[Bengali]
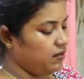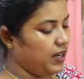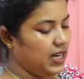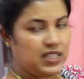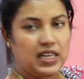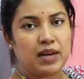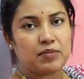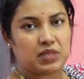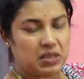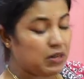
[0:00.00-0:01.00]
ফেলে দিলাম
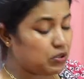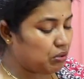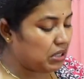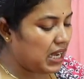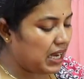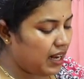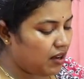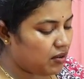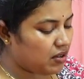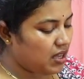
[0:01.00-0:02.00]
কিংবা শুকিয়ে গেল
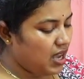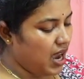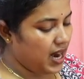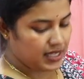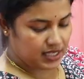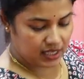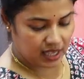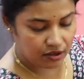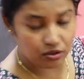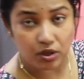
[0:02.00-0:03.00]
আর আজকে
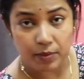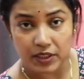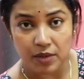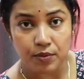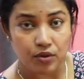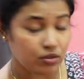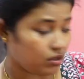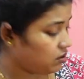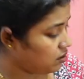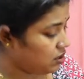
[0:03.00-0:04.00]
দেখো ধনে পাতার
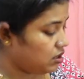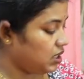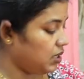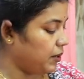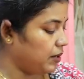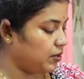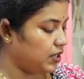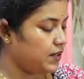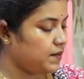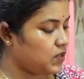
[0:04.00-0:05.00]
প্রয়োজন দিতে পারবো
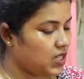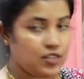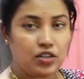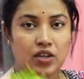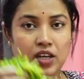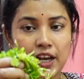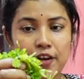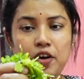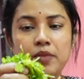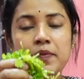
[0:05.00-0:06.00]
না সেই জন্য
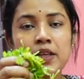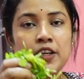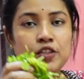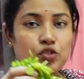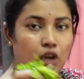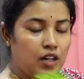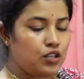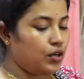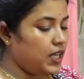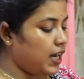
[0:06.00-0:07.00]
এরকম জল
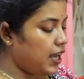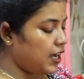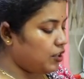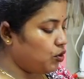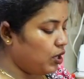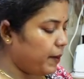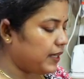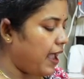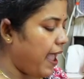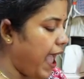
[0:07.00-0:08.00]
ঝরিয়ে রাখা ধনে
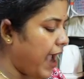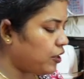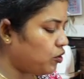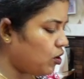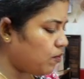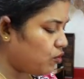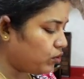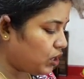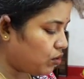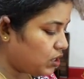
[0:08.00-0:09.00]
পাতা একদম
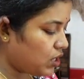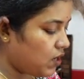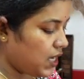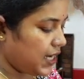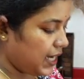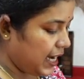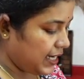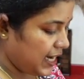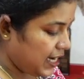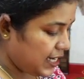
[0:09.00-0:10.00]
কুচি কুচি করে
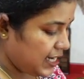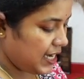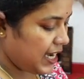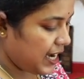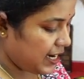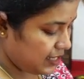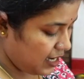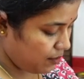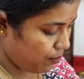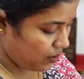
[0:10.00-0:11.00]
কেটে নিয়ে
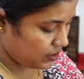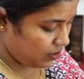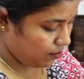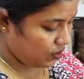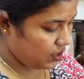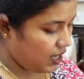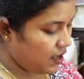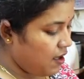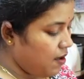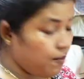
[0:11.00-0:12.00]
এয়ারটাইট বক্সের মধ্যে
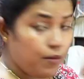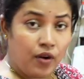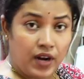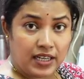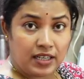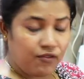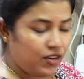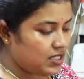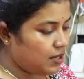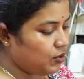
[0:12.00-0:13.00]
ভরে ডিপ
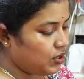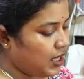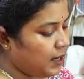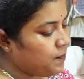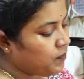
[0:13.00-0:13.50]
ফ্রিজের মধ্যে